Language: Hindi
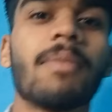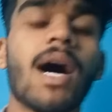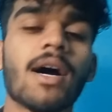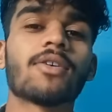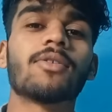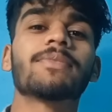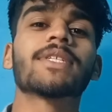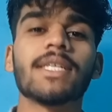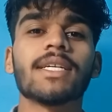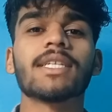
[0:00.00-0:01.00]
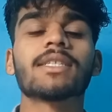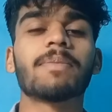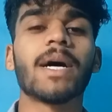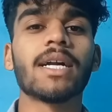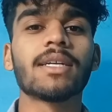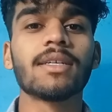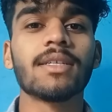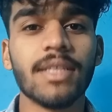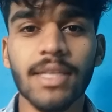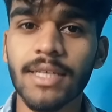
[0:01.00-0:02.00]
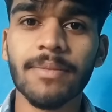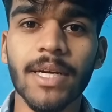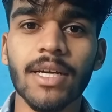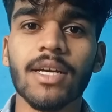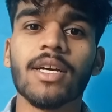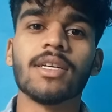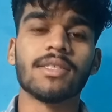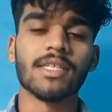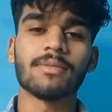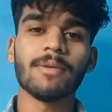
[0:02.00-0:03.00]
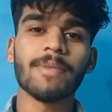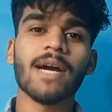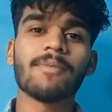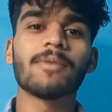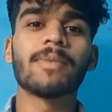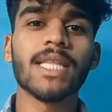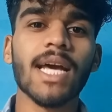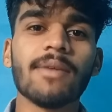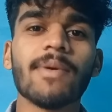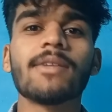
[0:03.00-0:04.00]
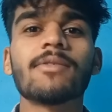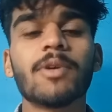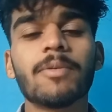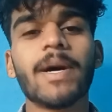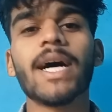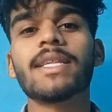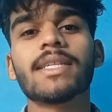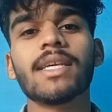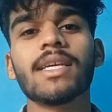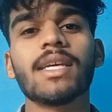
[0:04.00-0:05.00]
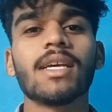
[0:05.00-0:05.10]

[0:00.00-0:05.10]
महाकुंभ सीरीज पार्ट थ्री में जिसमें मैं आपको बताने वाली हूँ भोपाल से